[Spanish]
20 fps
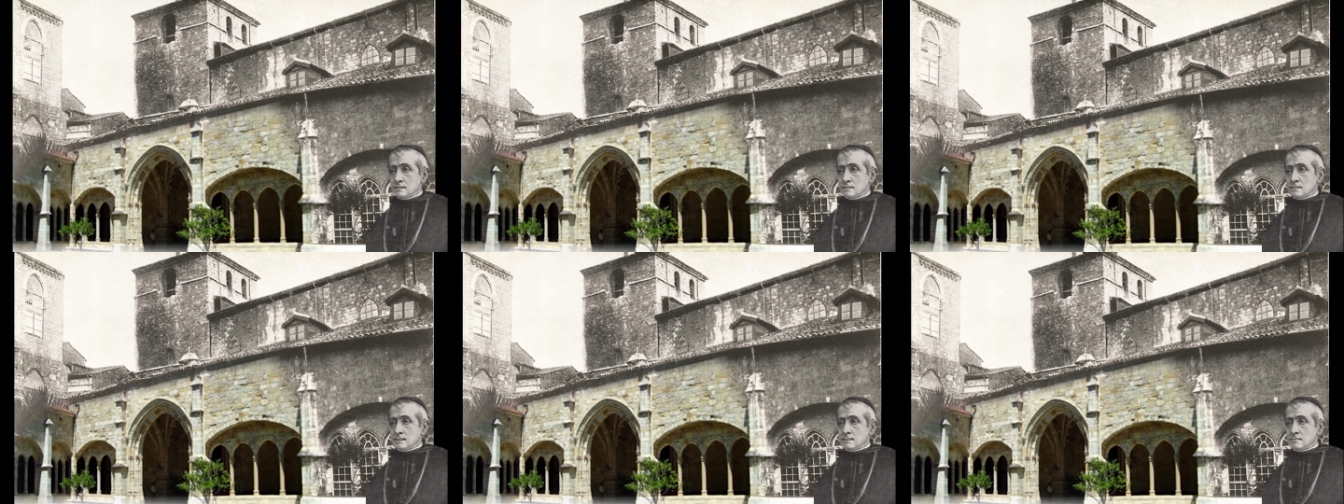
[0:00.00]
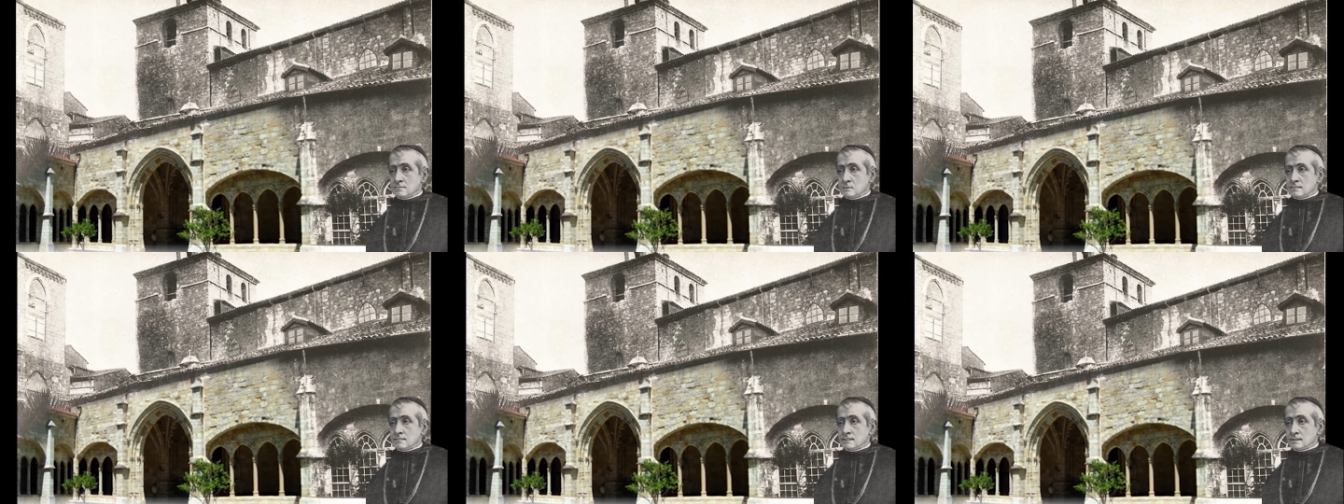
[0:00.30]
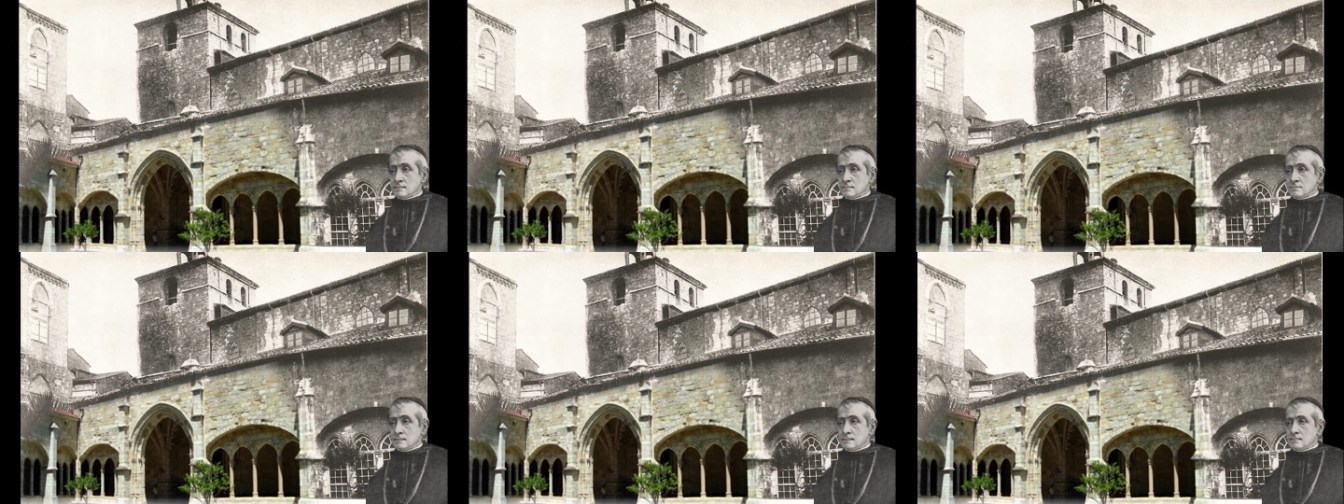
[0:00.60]
la de
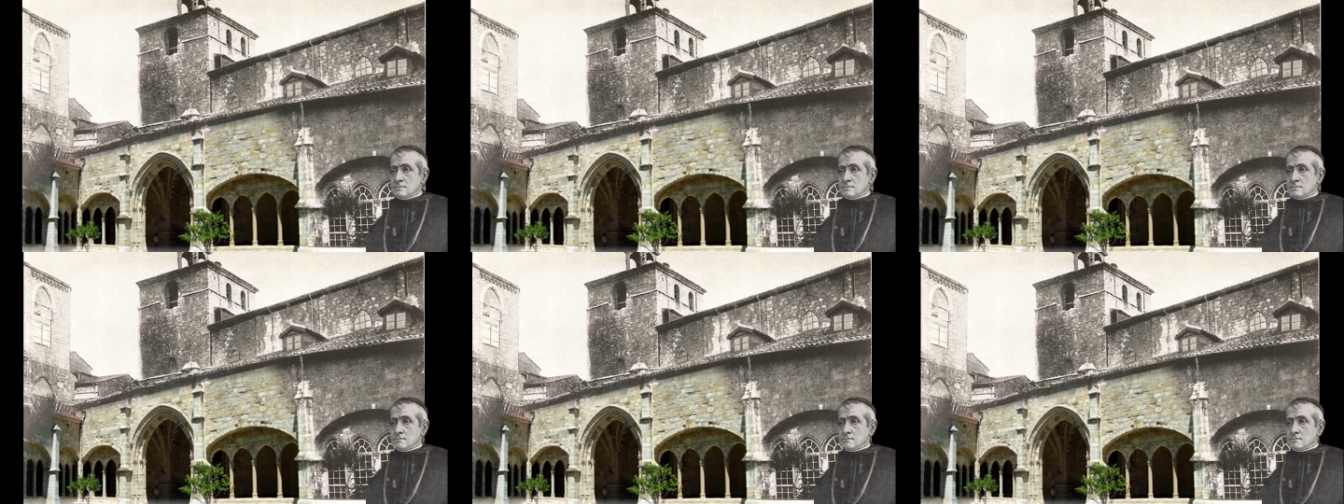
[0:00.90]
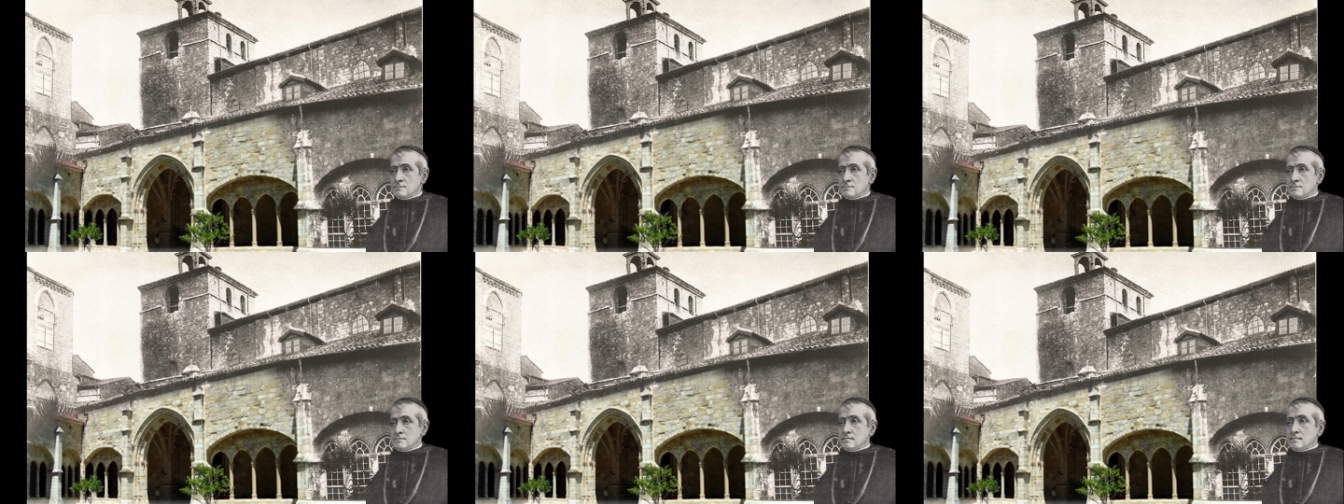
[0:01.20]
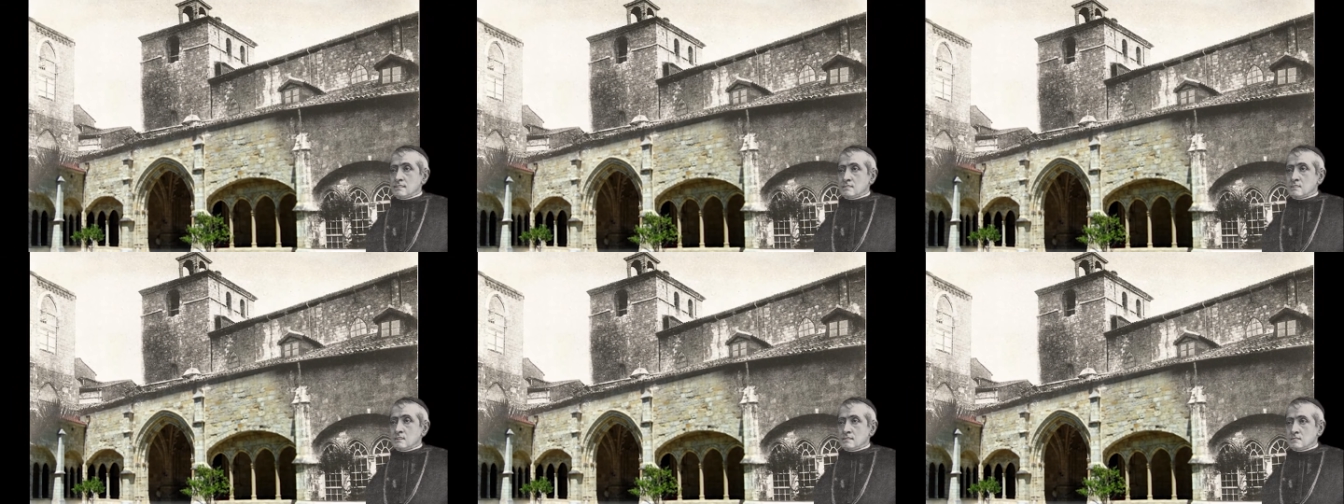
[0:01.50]
Santander,
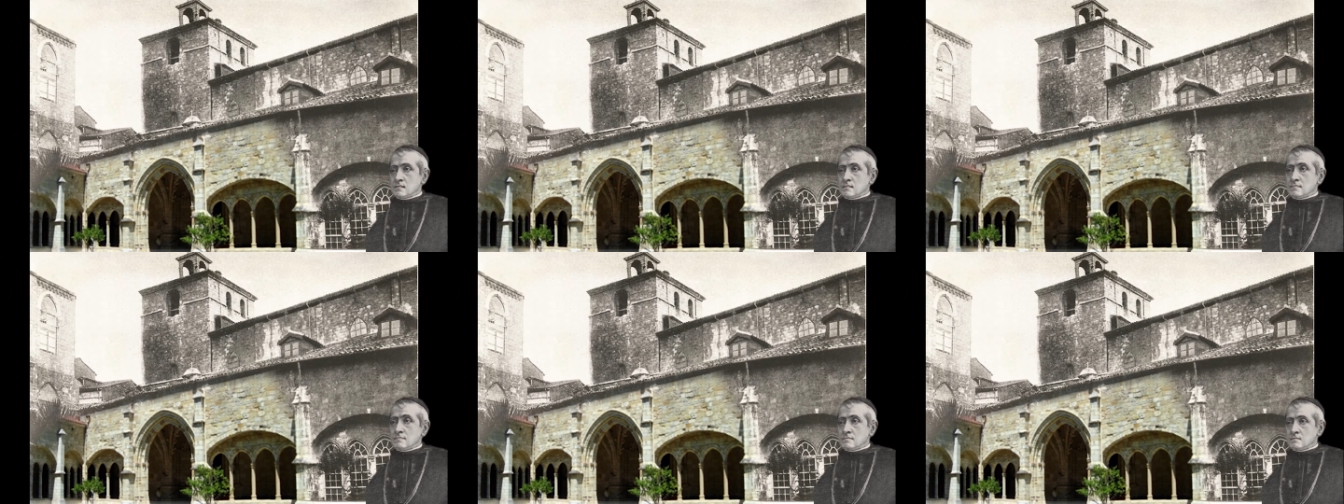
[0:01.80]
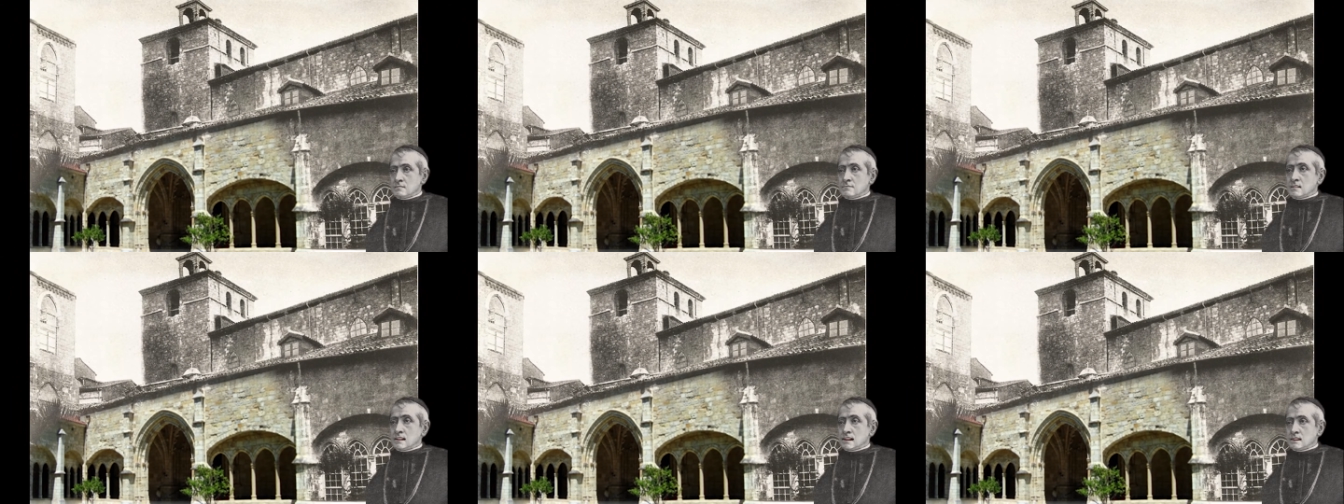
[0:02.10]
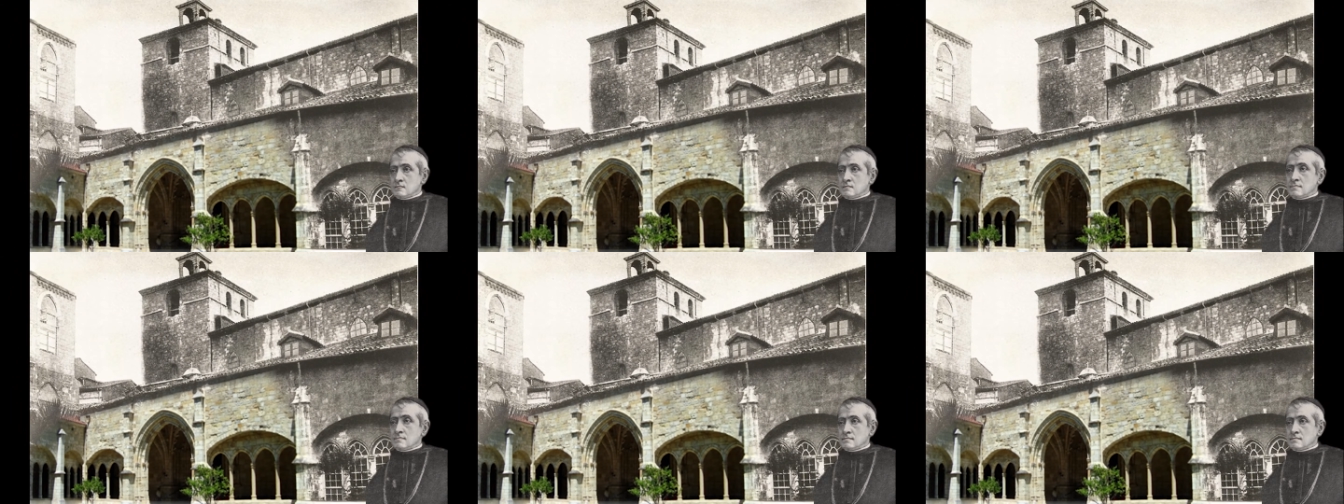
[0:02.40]
Alfonso XII
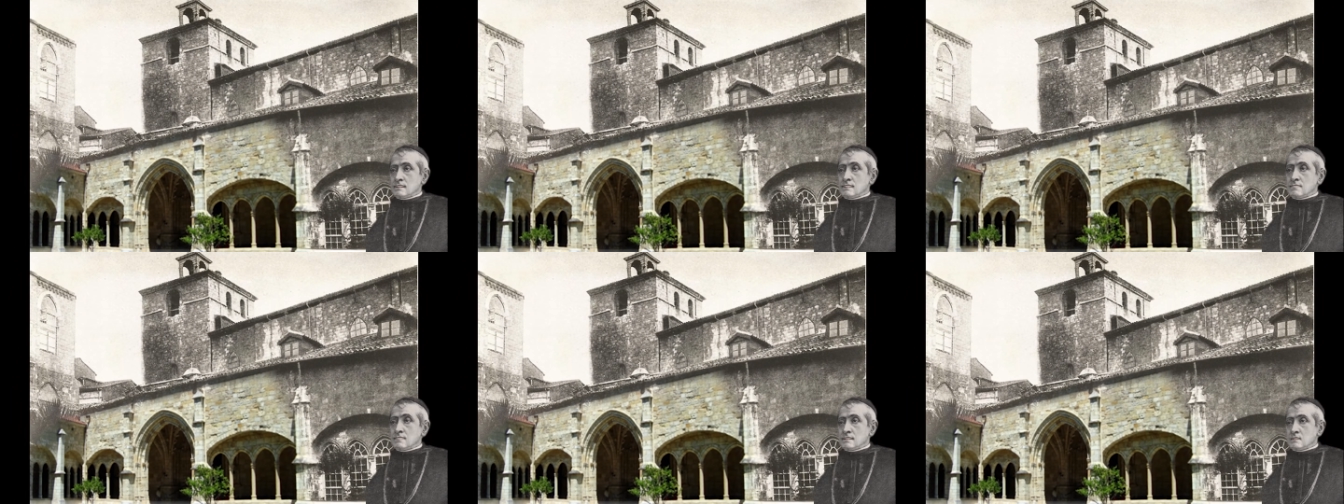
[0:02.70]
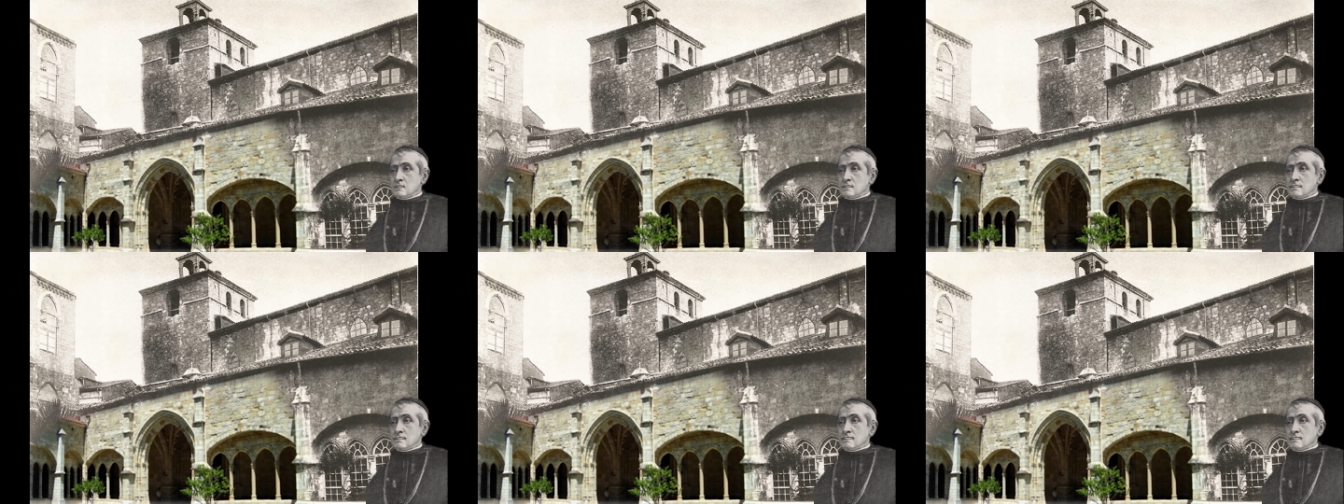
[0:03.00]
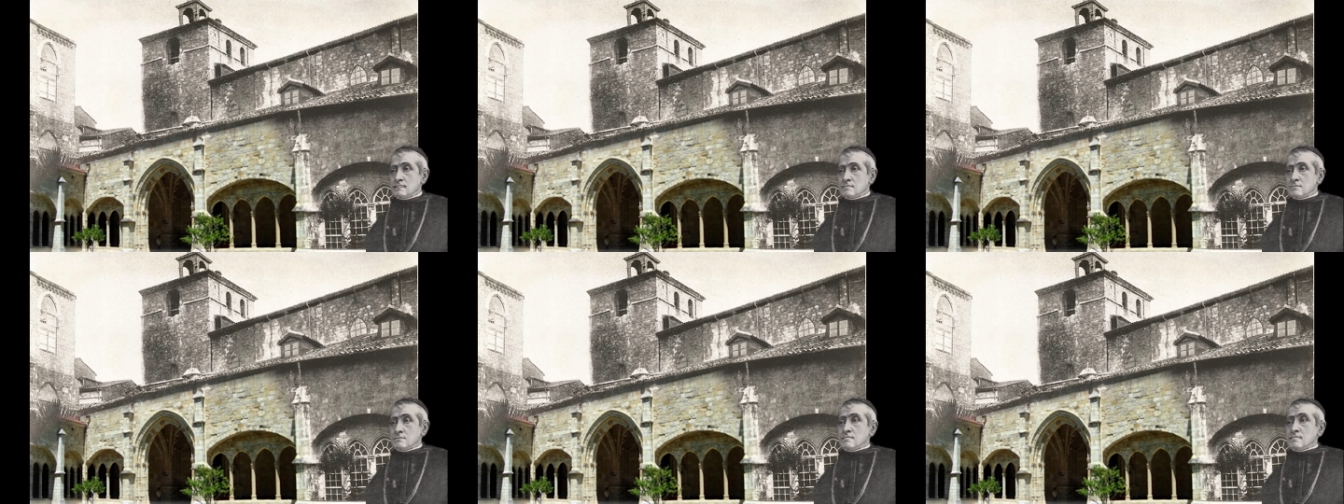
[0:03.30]
mostró interés en
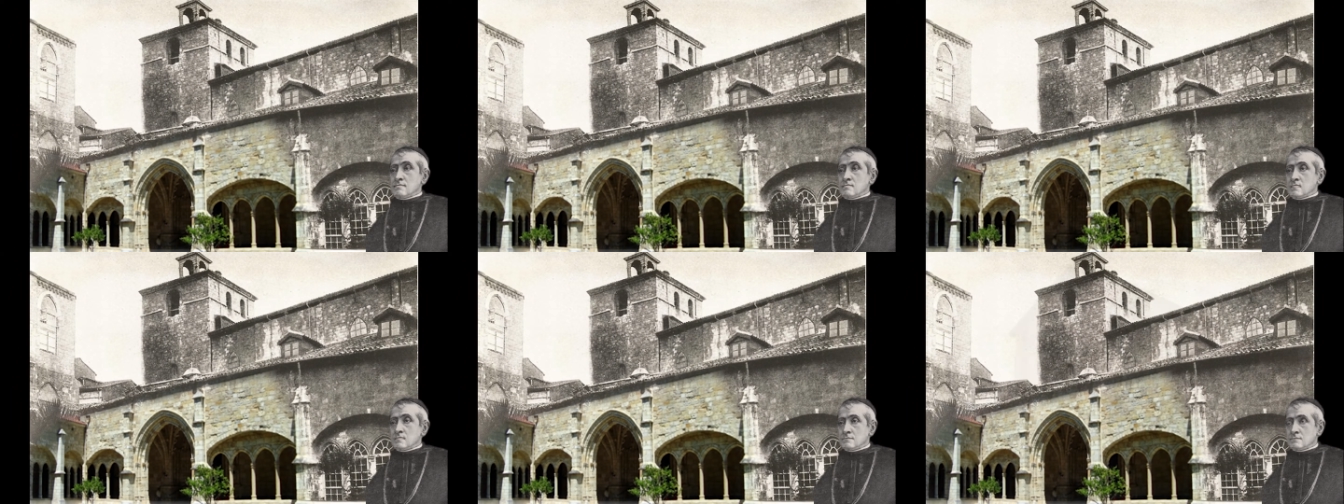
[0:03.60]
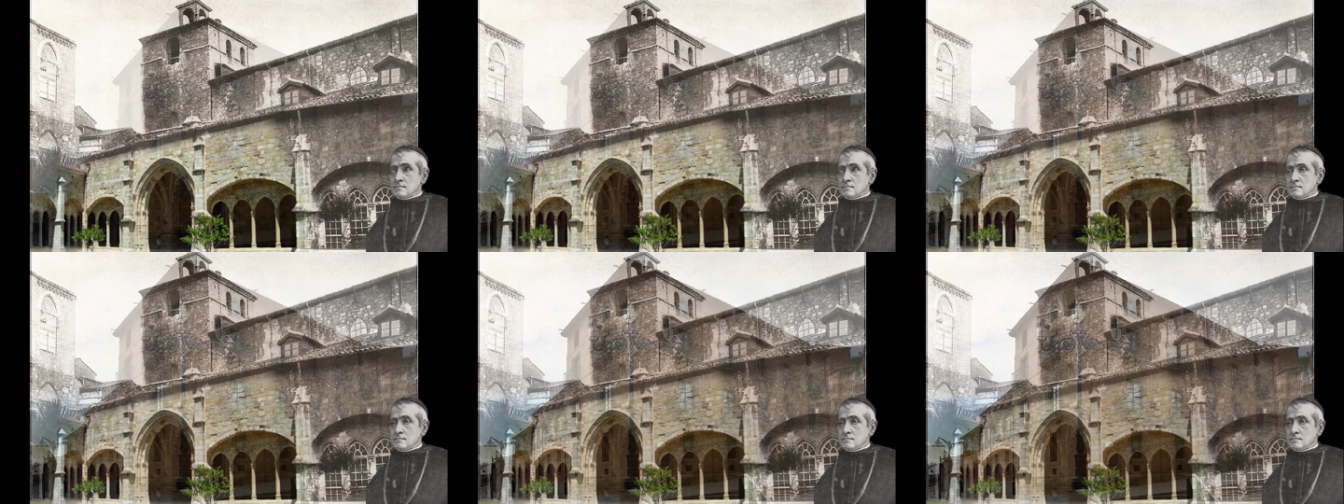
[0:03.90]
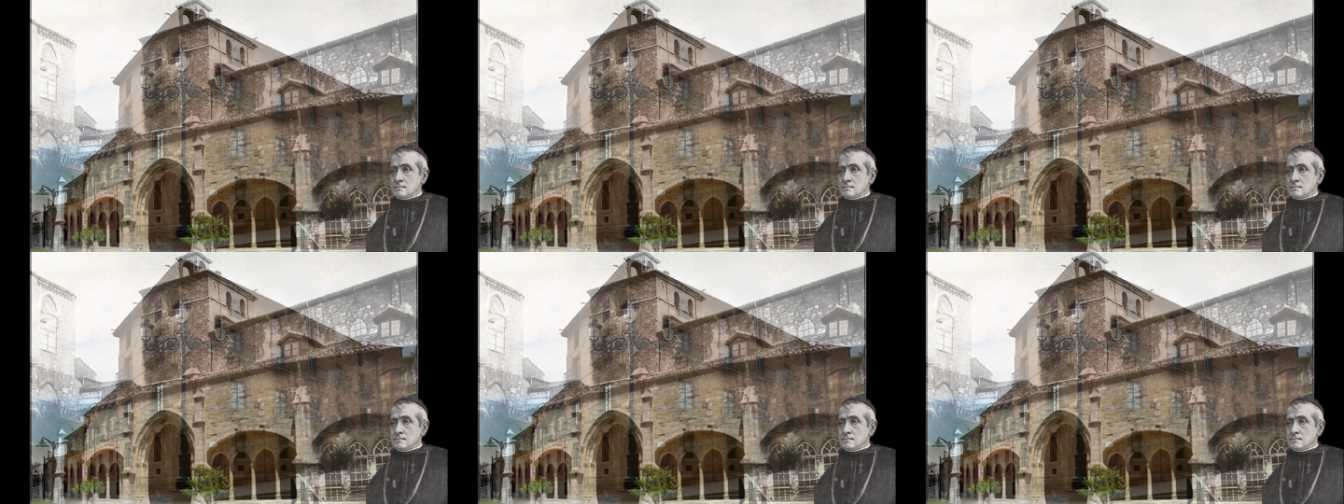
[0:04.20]
destinarme allí,